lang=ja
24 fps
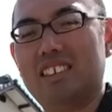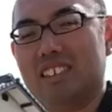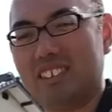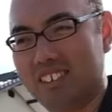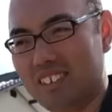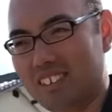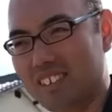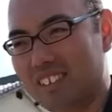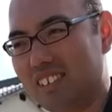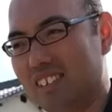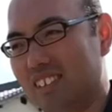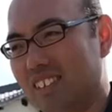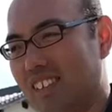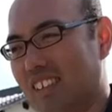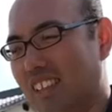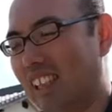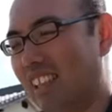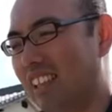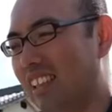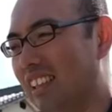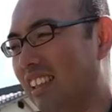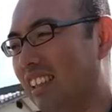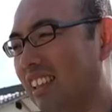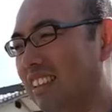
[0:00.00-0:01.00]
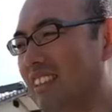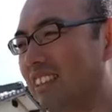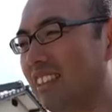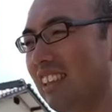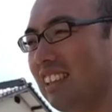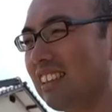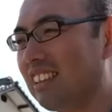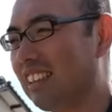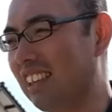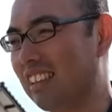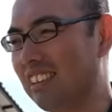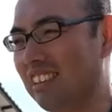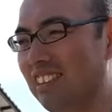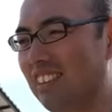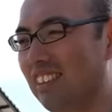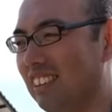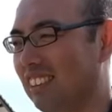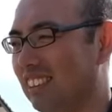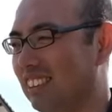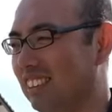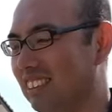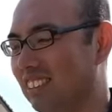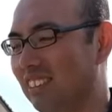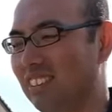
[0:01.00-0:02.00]
ほしいですね、うん、買ってくださいとは
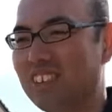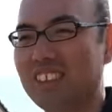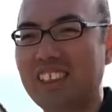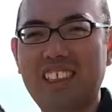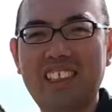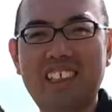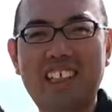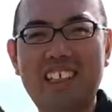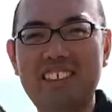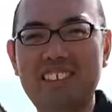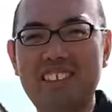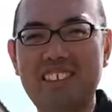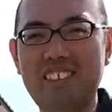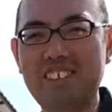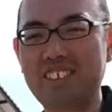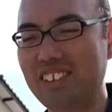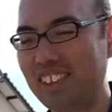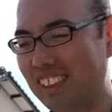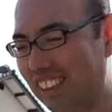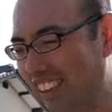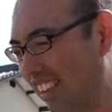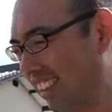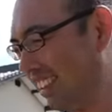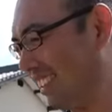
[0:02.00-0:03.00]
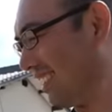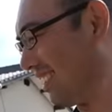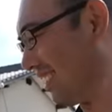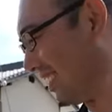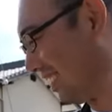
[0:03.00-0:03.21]
そう気軽に言えない。